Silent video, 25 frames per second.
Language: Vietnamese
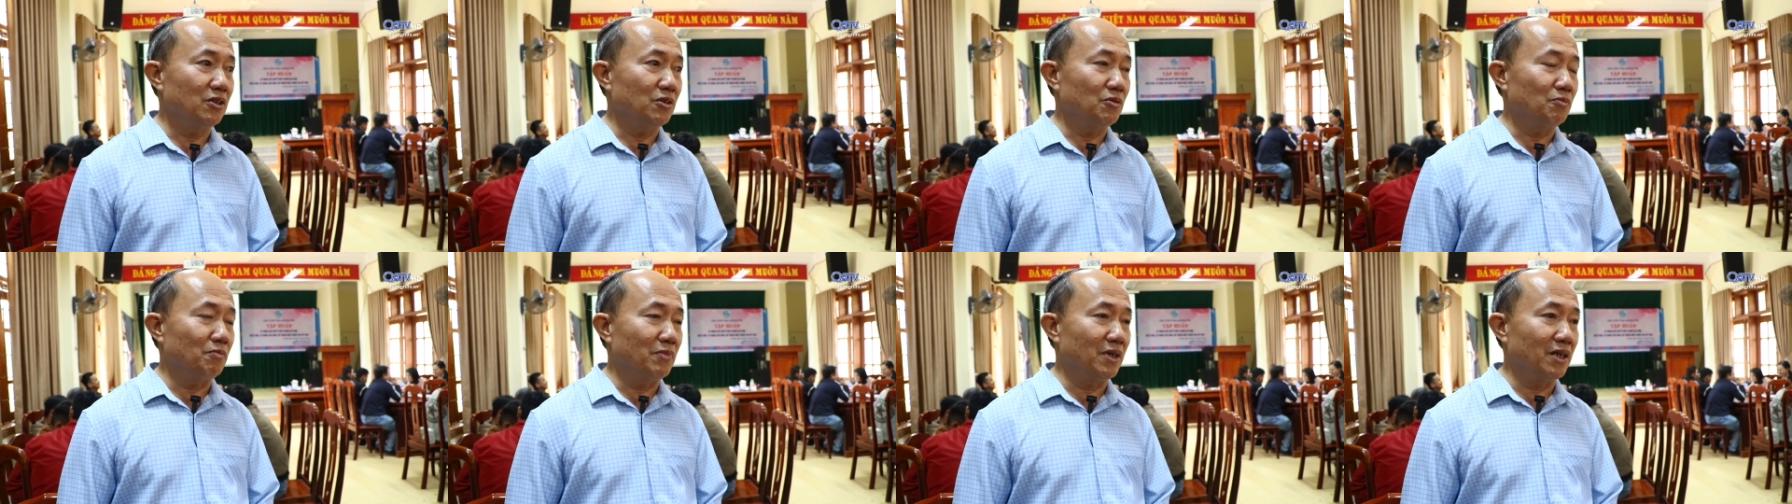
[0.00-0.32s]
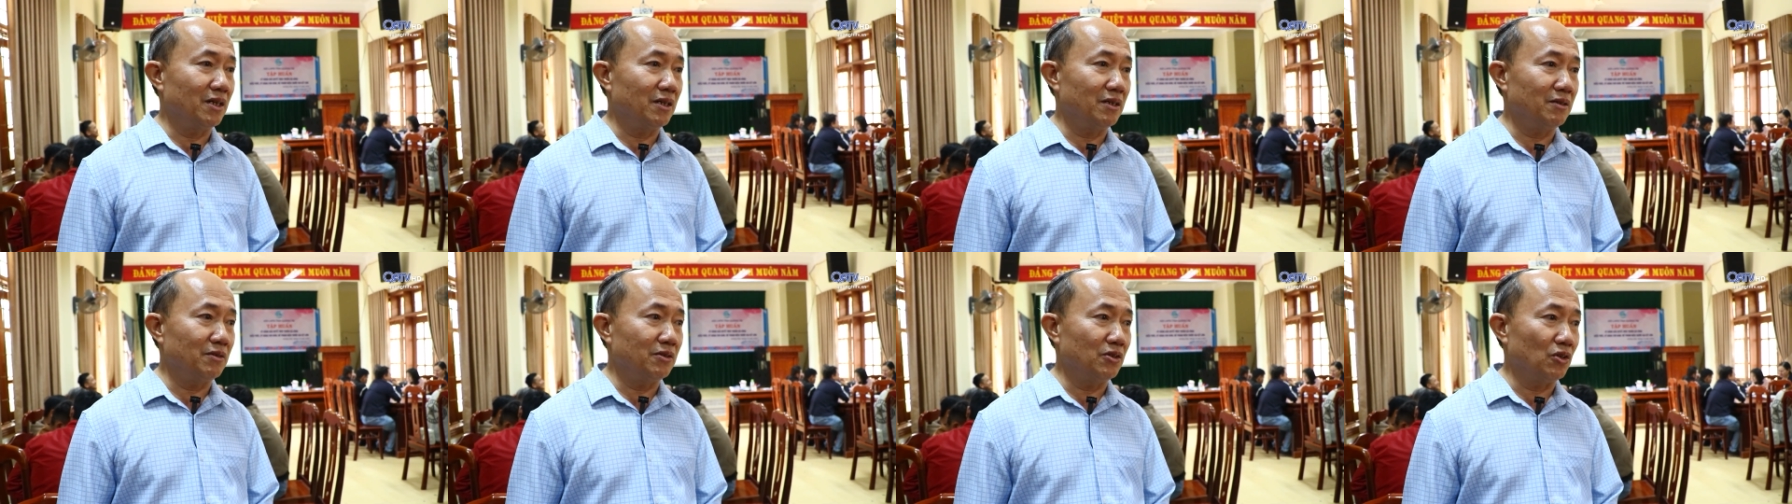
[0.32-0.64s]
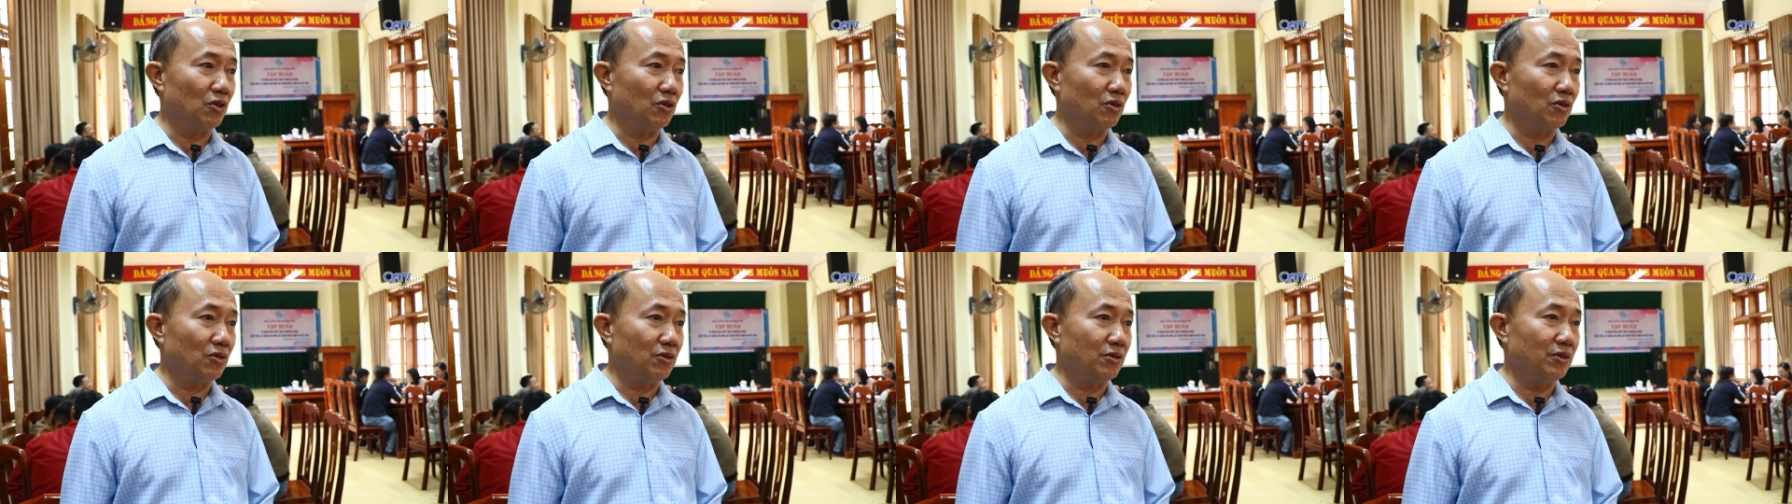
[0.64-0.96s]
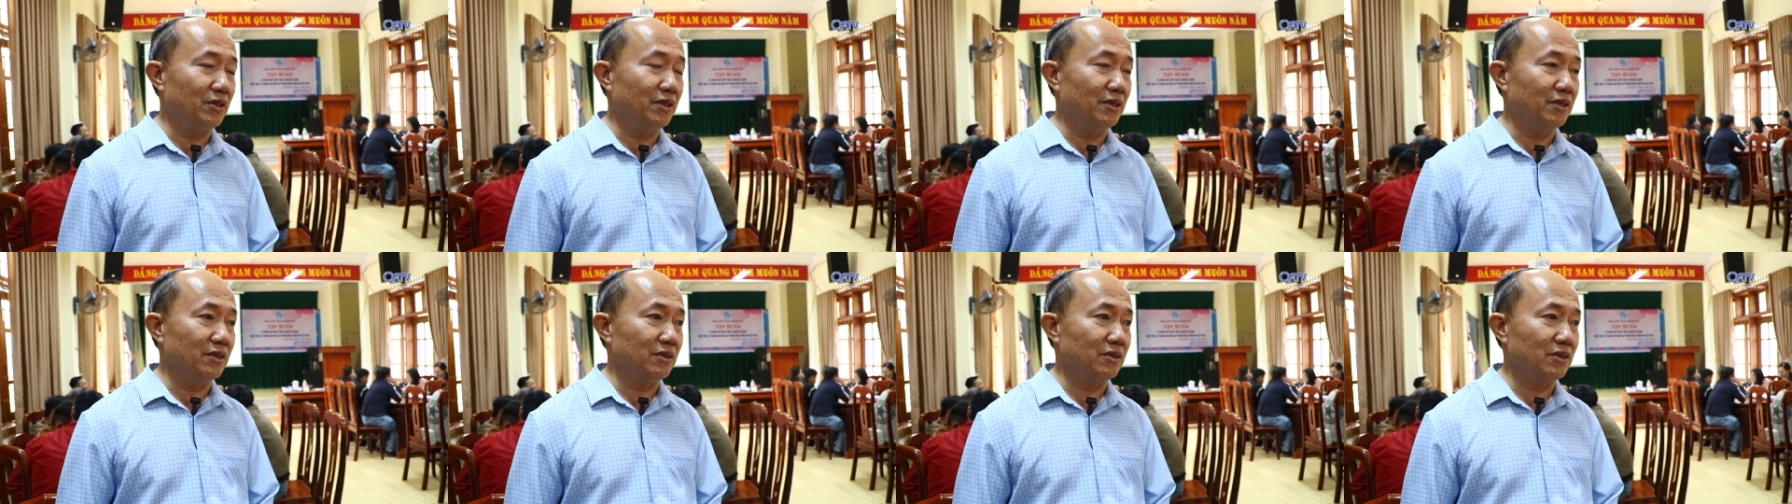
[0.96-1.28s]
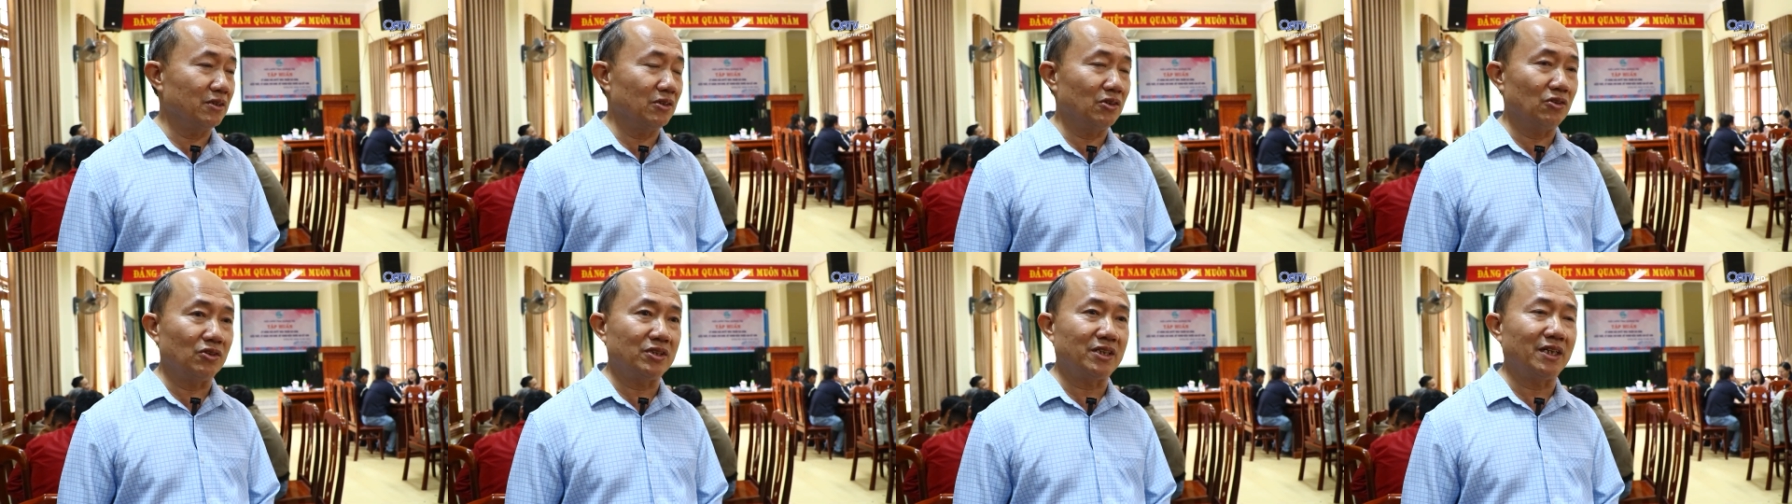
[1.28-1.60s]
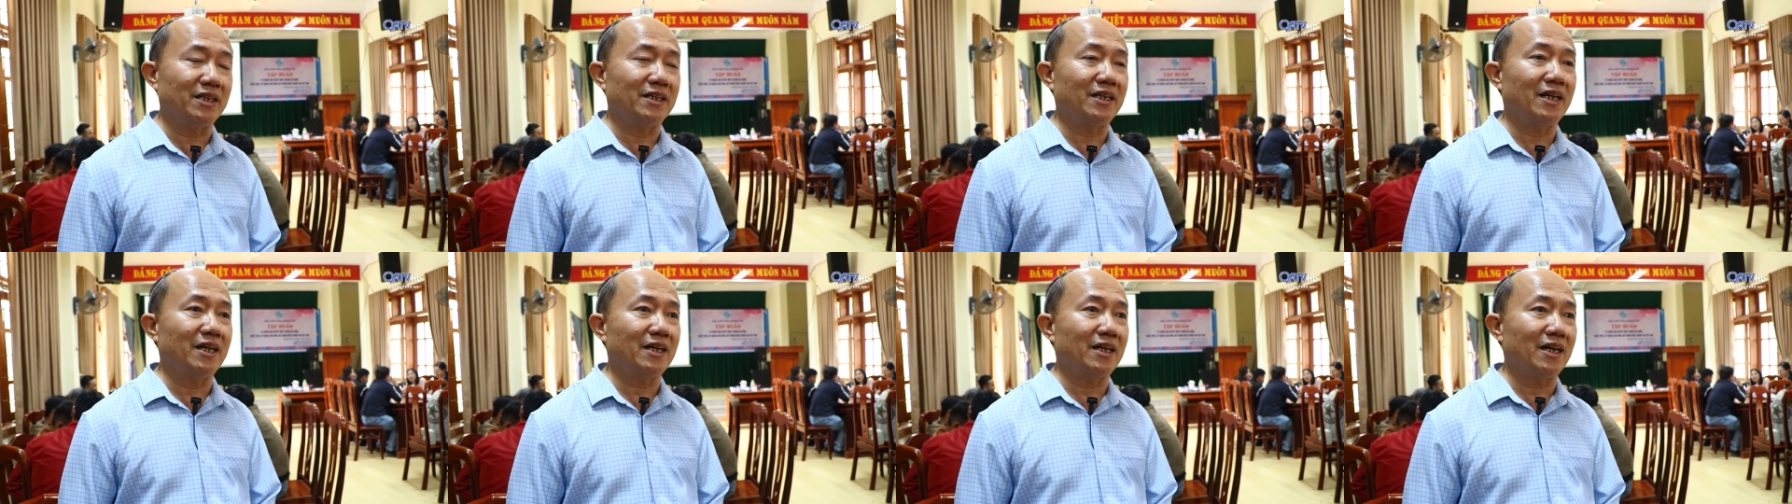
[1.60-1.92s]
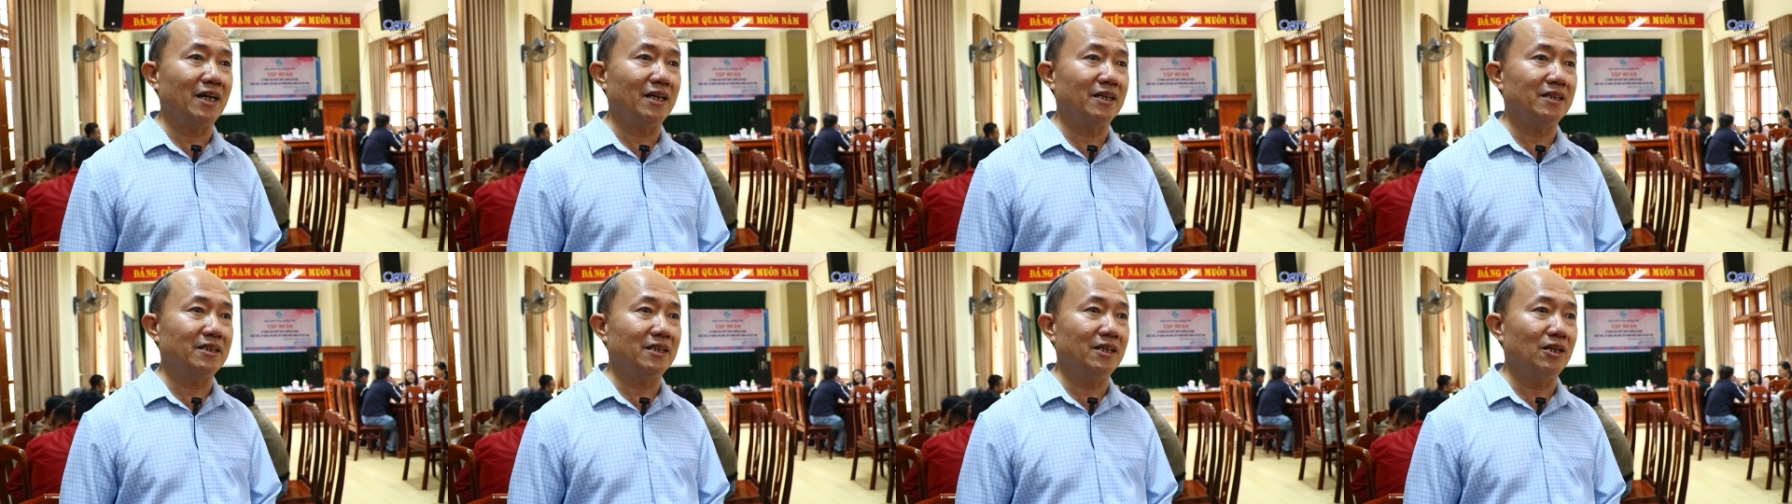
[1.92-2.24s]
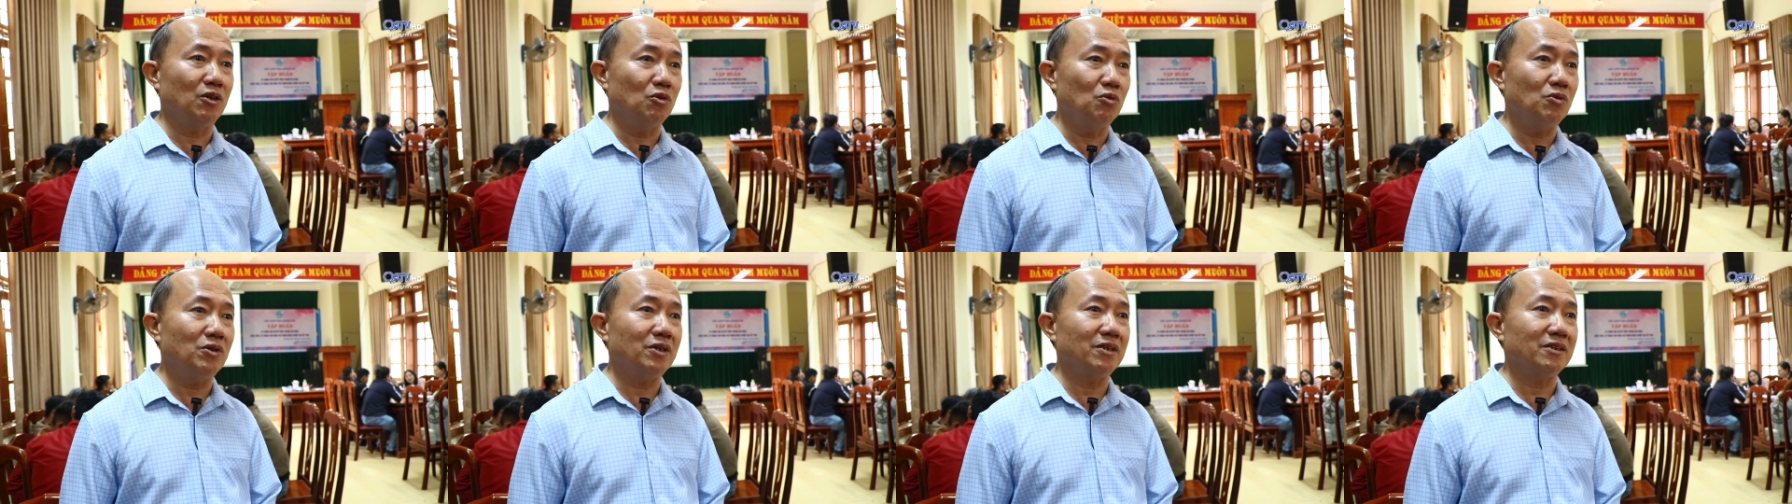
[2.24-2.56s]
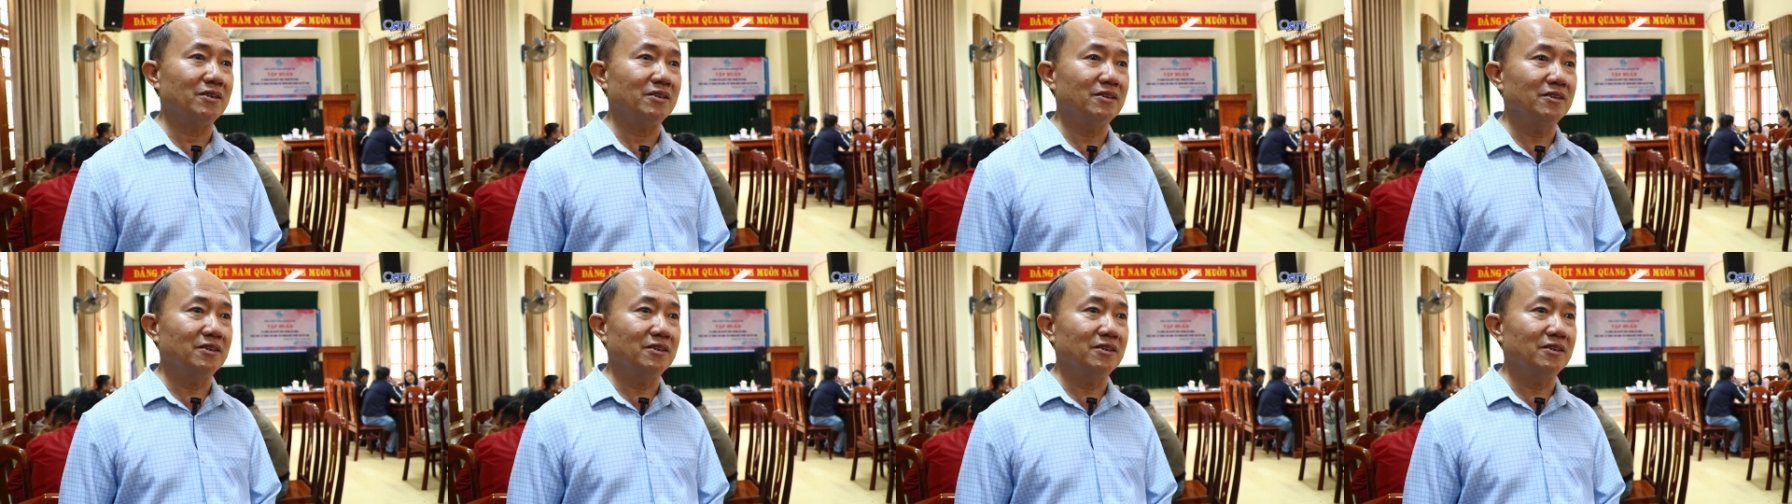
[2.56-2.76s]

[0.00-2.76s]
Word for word: mà nó nó xảy ra càng lâu á